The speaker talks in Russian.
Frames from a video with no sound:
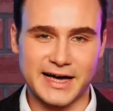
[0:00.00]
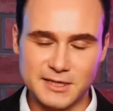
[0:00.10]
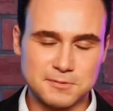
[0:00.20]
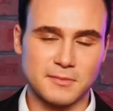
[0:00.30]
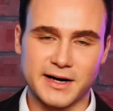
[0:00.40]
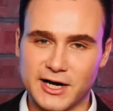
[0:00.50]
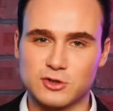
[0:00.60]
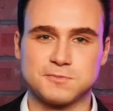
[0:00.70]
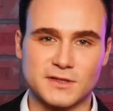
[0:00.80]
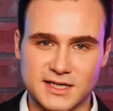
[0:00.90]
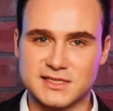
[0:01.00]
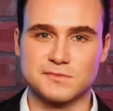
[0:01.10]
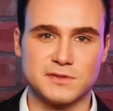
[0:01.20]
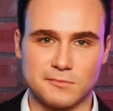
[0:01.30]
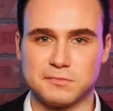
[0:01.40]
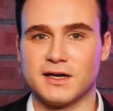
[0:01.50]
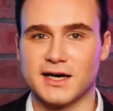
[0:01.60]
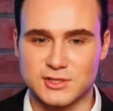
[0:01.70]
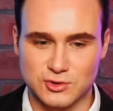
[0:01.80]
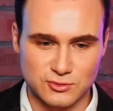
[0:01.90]
Они помогают подать себе
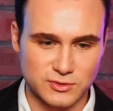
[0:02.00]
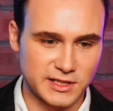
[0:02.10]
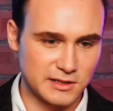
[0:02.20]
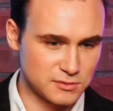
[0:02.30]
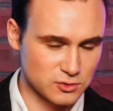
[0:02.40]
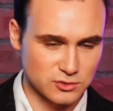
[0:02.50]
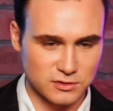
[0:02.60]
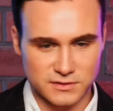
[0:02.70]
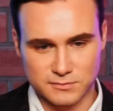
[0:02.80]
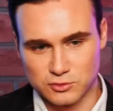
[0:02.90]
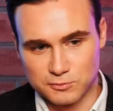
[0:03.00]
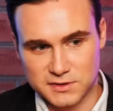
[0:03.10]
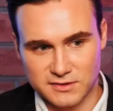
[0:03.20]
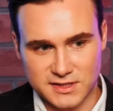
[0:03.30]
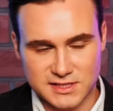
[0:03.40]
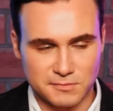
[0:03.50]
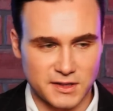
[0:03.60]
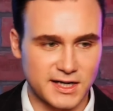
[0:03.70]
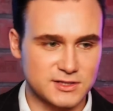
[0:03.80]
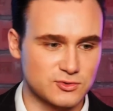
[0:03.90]
апелляцию, а я, безусловно, буду подавать
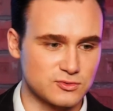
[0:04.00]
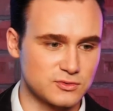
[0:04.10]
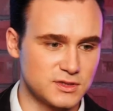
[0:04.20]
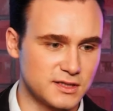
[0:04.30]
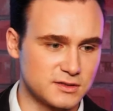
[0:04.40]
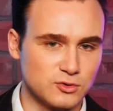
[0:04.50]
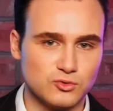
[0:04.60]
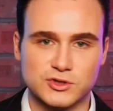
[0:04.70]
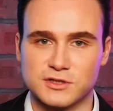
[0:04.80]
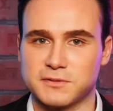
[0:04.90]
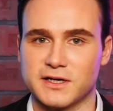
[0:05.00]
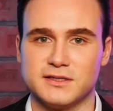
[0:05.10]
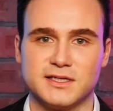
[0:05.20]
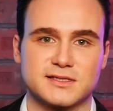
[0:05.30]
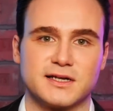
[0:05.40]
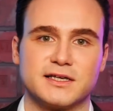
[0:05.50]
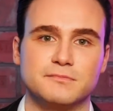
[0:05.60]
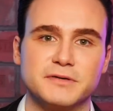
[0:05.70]
апелляцию, и это нужно по нескольким